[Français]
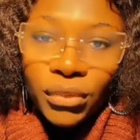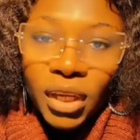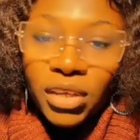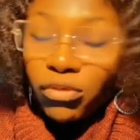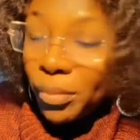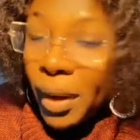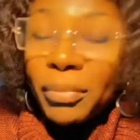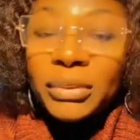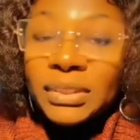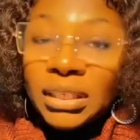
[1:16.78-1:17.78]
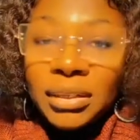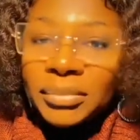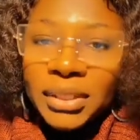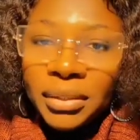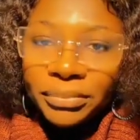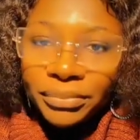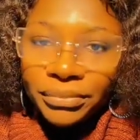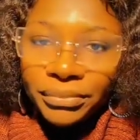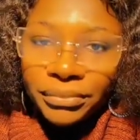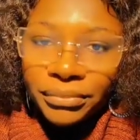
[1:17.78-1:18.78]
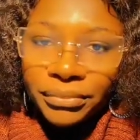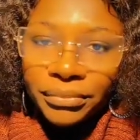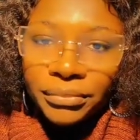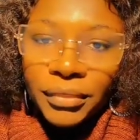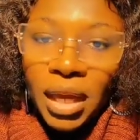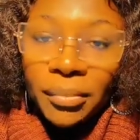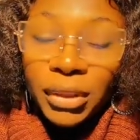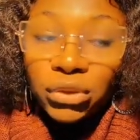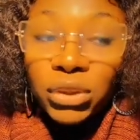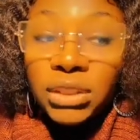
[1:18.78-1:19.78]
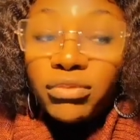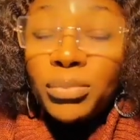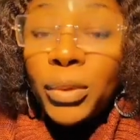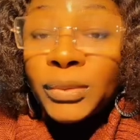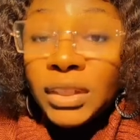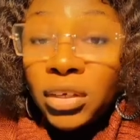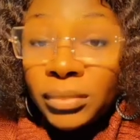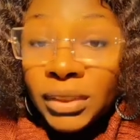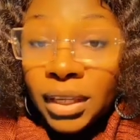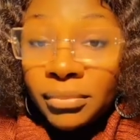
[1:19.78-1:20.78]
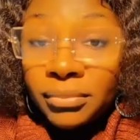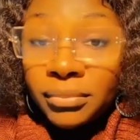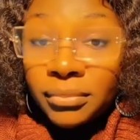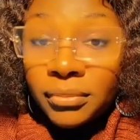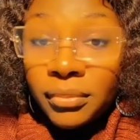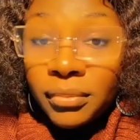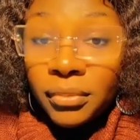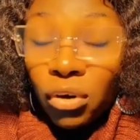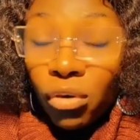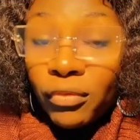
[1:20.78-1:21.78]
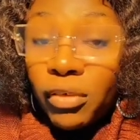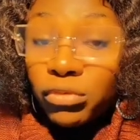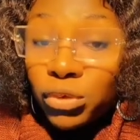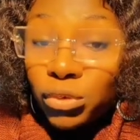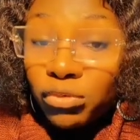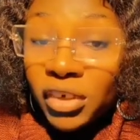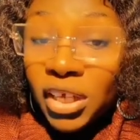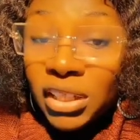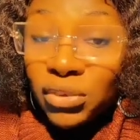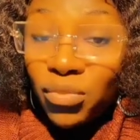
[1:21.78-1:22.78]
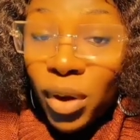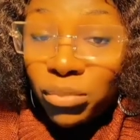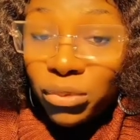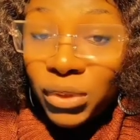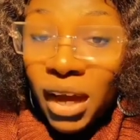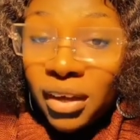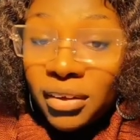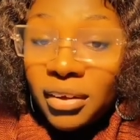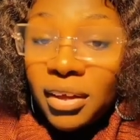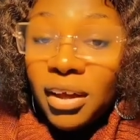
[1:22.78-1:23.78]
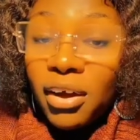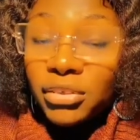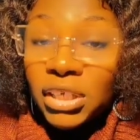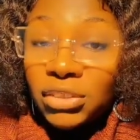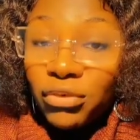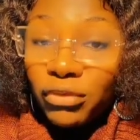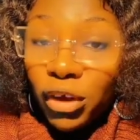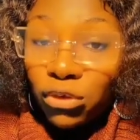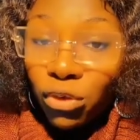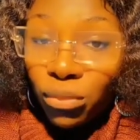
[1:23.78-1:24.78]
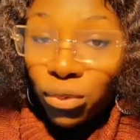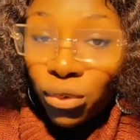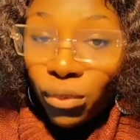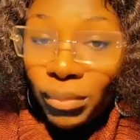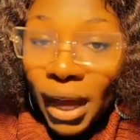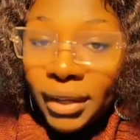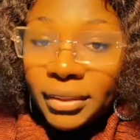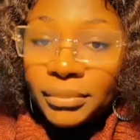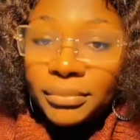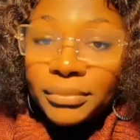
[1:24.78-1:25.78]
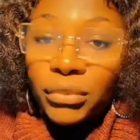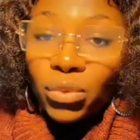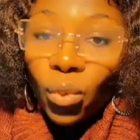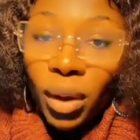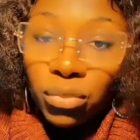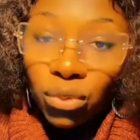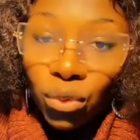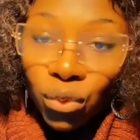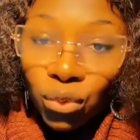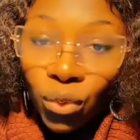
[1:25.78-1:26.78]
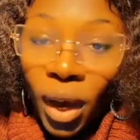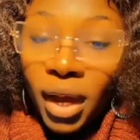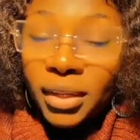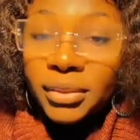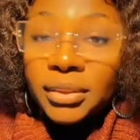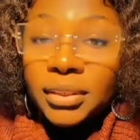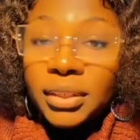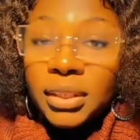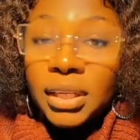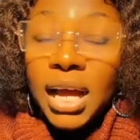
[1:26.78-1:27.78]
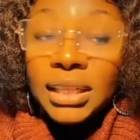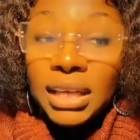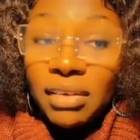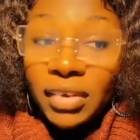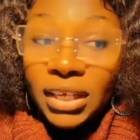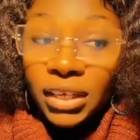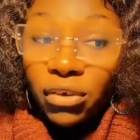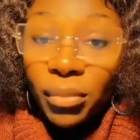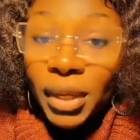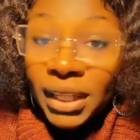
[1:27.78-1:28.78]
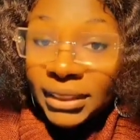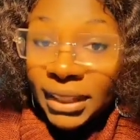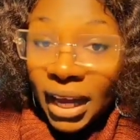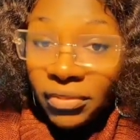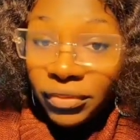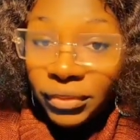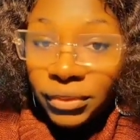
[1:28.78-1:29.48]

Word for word: Il ne faut pas penser comme ça. Parce que si vous pensez comme ça, on va vous retrouver quelques mois plus tard en train de faire deux boulots au black, trois boulots au noir, à travailler comme un esclave,